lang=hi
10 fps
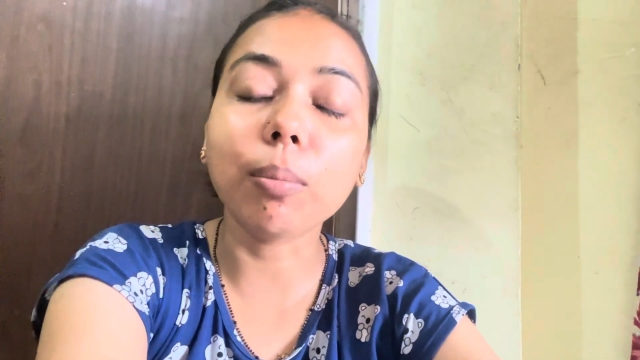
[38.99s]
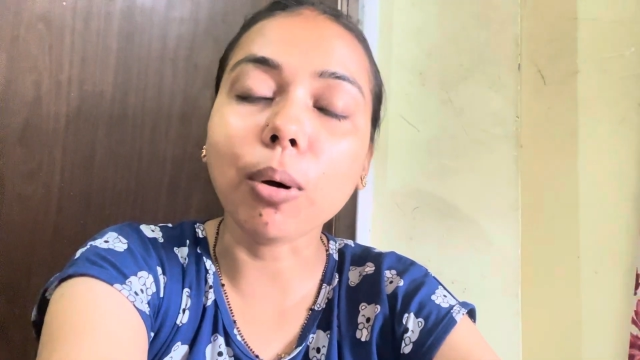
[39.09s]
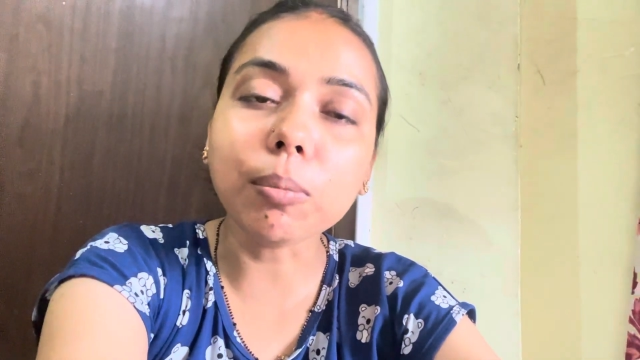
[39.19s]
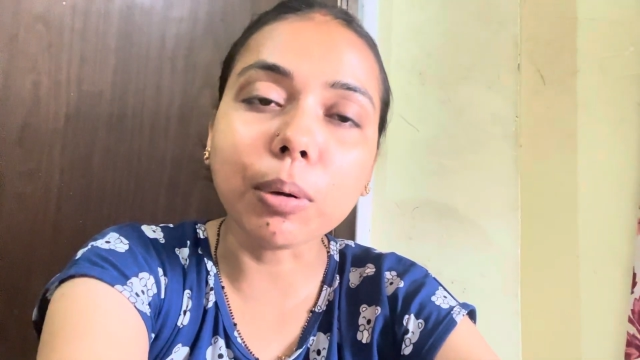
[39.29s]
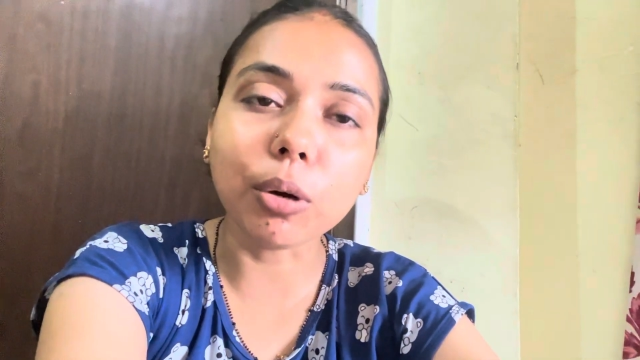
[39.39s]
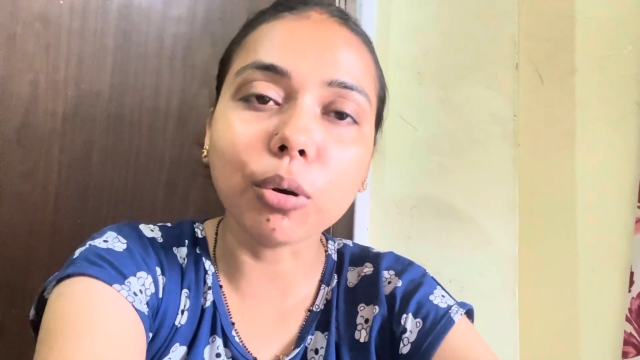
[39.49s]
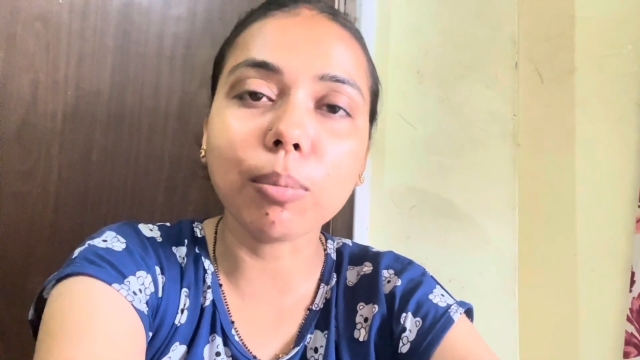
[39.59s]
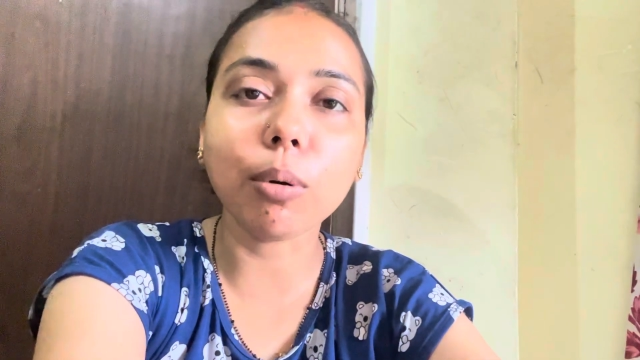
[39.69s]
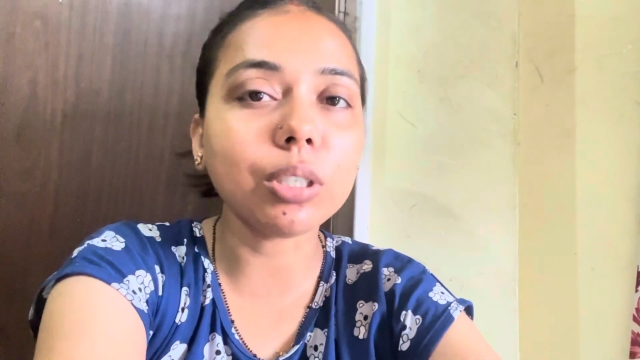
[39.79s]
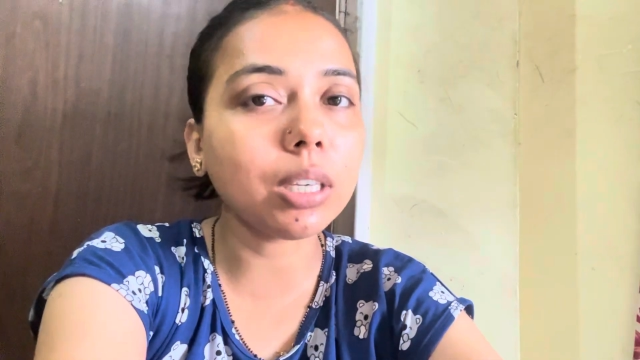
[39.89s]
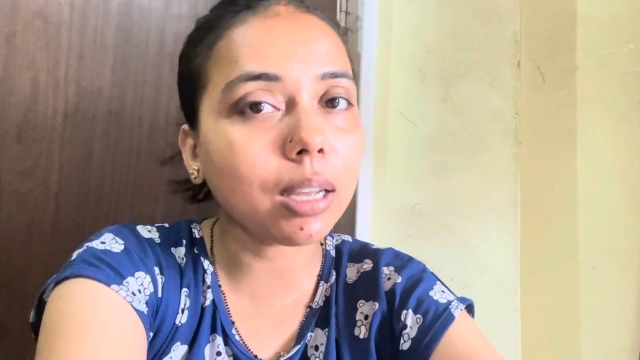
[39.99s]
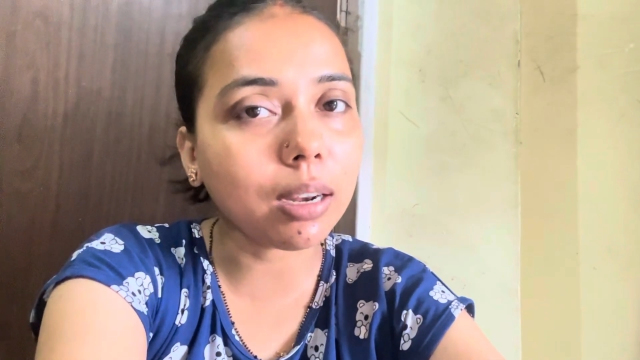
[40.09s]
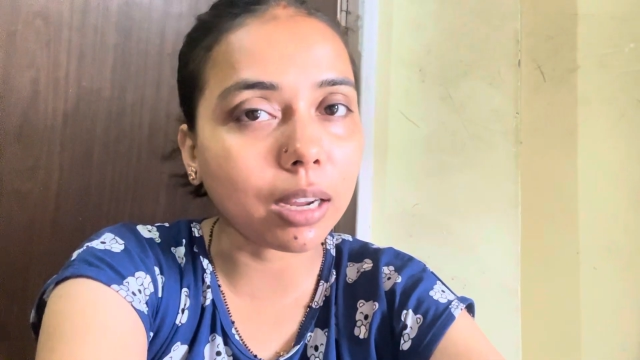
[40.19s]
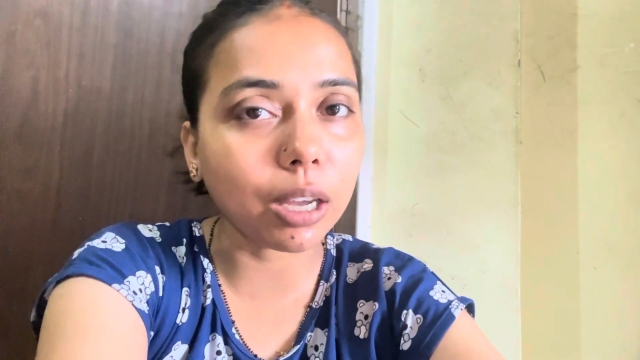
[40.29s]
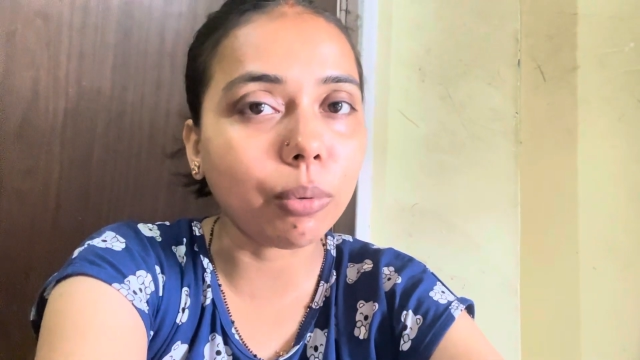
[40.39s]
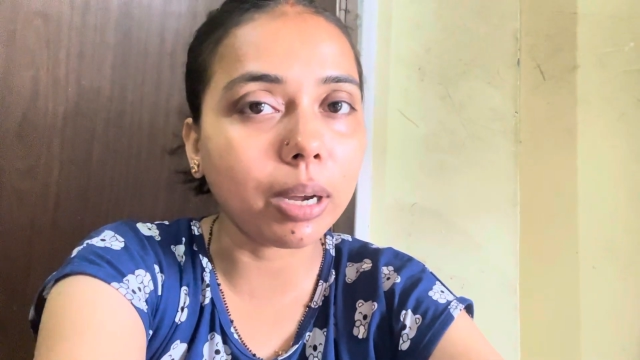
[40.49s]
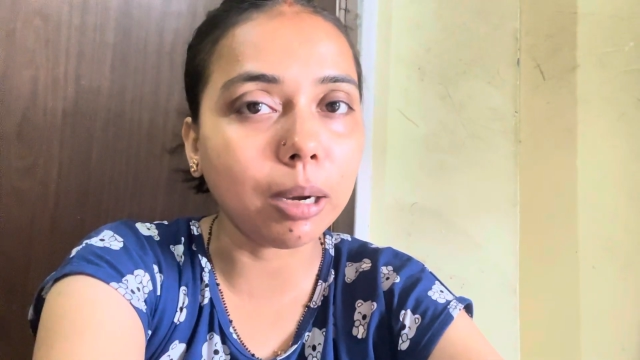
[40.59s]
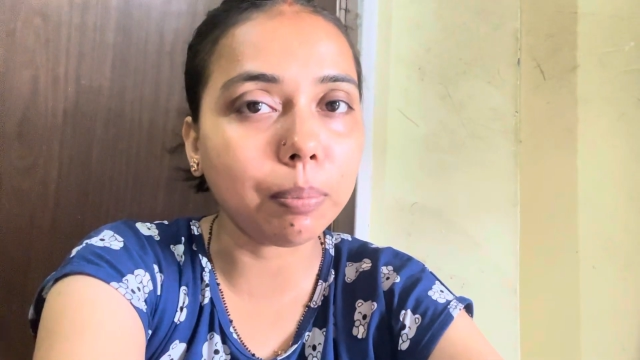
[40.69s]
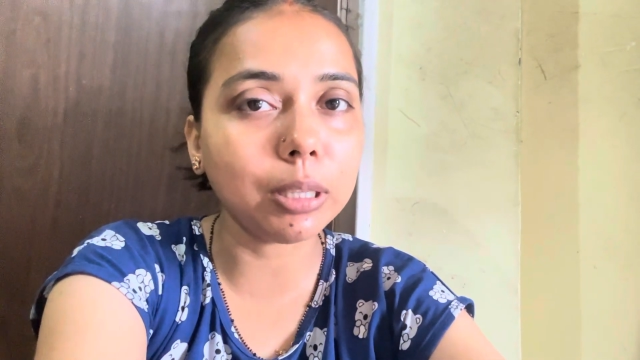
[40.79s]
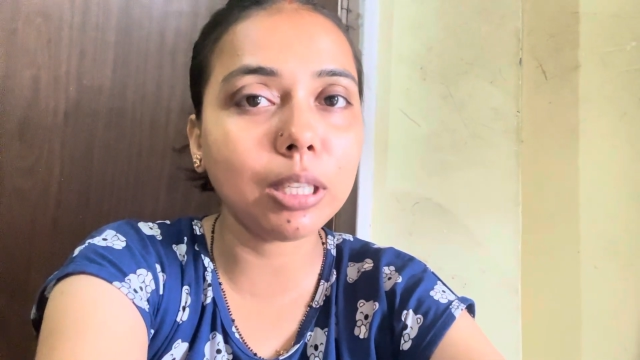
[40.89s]
बहुत भीड़ होगी बहुत जगह रखे हुए
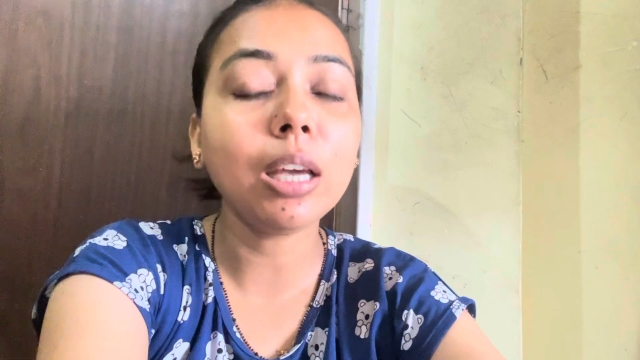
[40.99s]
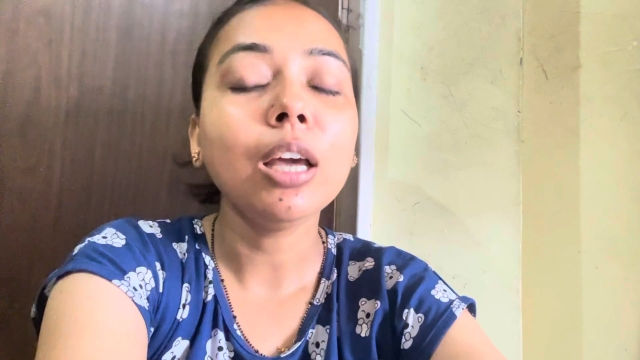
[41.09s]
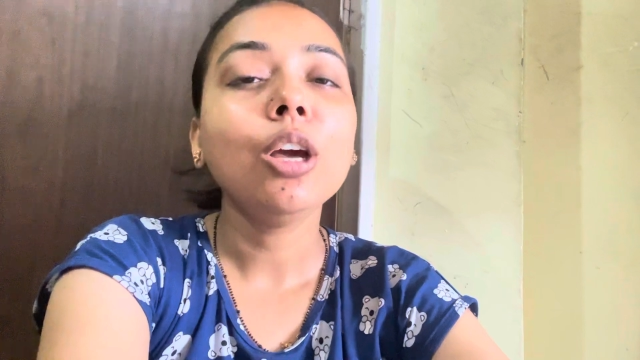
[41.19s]
गणपति